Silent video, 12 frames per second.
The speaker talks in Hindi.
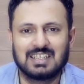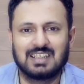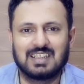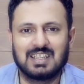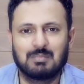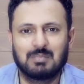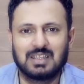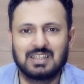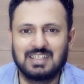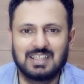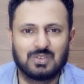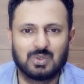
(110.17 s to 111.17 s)
कि टीम में
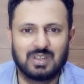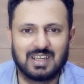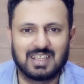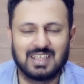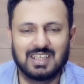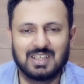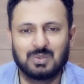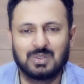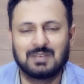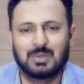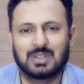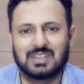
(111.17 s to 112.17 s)
दीगर जो लड़के हैं
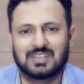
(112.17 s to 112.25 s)
उन्हें वो